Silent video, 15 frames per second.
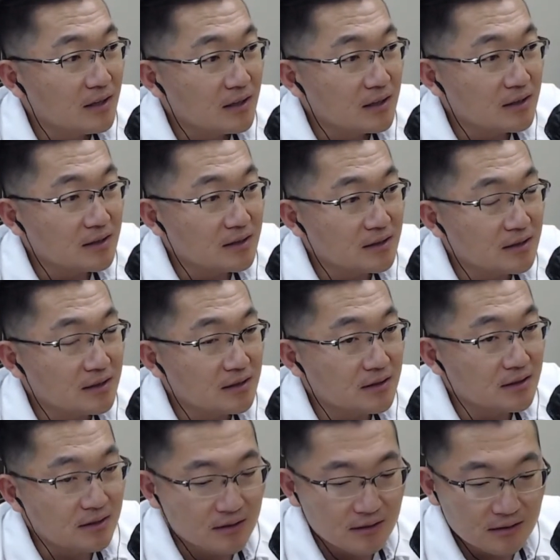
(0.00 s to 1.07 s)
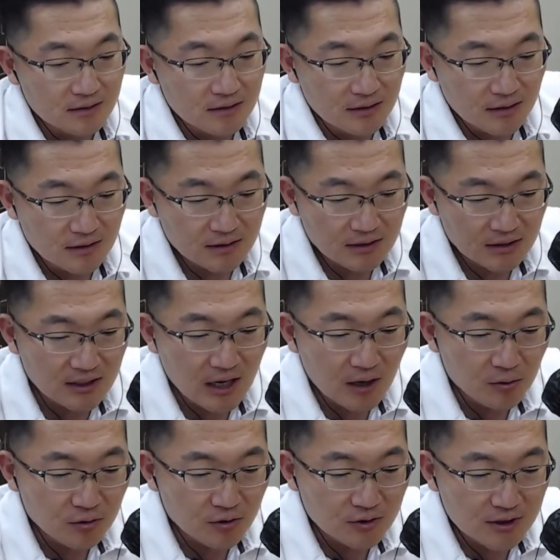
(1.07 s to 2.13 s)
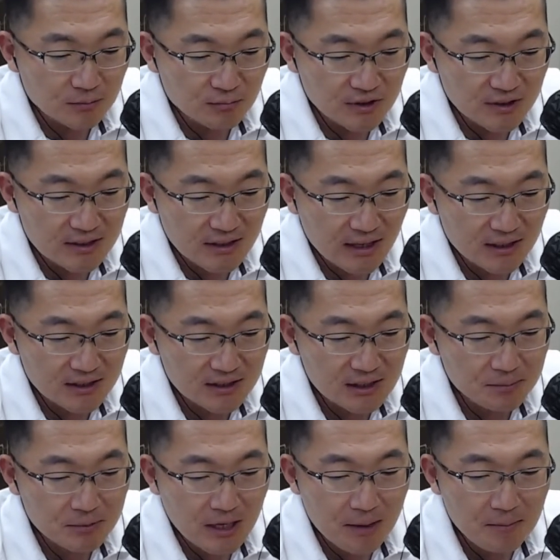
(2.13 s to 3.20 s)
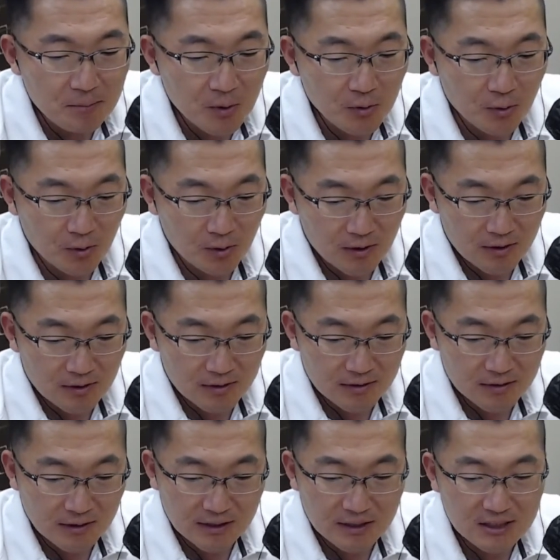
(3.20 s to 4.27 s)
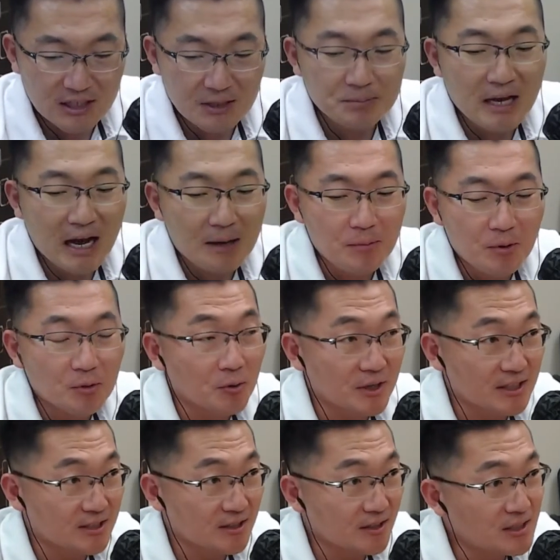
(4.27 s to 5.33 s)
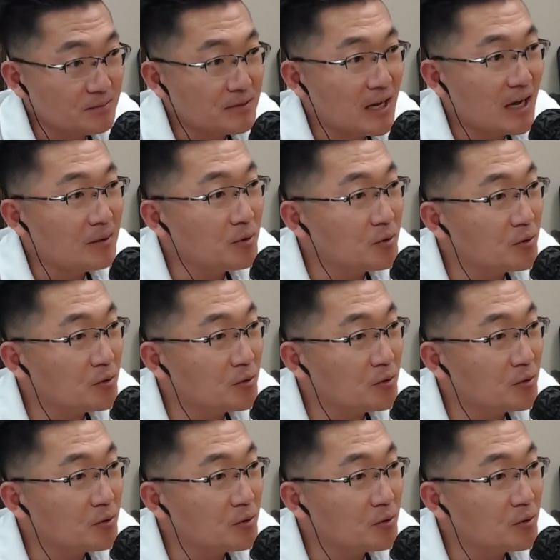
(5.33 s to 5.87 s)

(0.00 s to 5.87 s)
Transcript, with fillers: 그 이제 2라운드 이제 문제되는 13번홀. 어, 14번 홀이죠. 14번